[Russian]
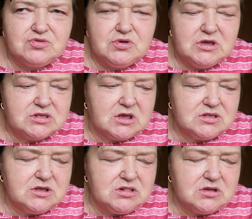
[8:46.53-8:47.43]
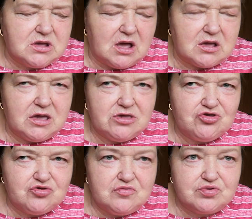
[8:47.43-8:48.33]
Но я сказала, как, а
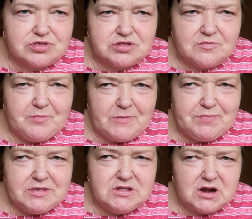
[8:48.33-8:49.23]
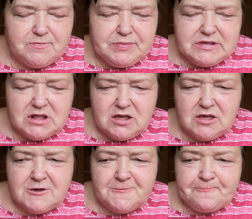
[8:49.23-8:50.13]
еще вот это папида,
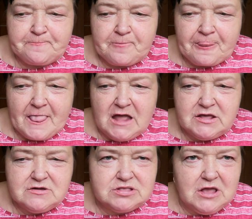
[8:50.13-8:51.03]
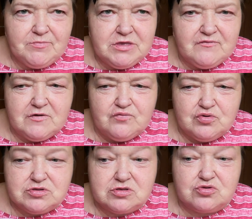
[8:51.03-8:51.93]
рапида. Она говорит, там не
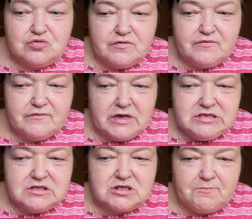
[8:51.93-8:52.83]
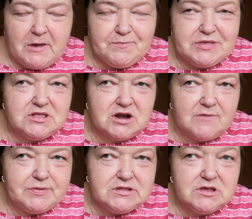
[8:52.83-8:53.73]
выводится, но выводиться папида,
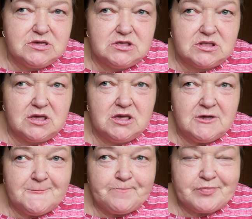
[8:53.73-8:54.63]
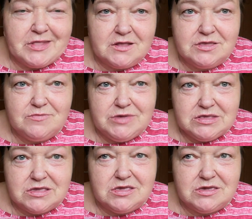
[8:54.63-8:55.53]
рапида, это надо
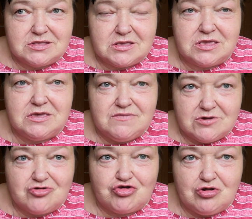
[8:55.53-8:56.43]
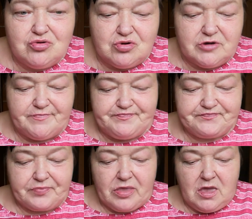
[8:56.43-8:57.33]
иметь это киви кошелек.
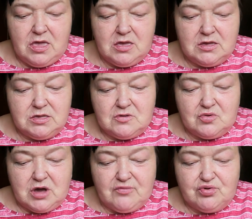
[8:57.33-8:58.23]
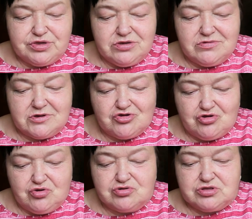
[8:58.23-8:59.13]
У кого киви
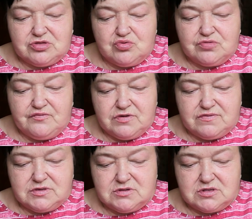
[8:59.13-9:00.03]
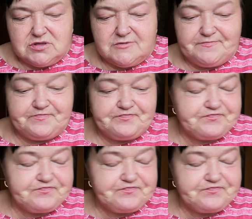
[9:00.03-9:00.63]
кошелек, то он выведется.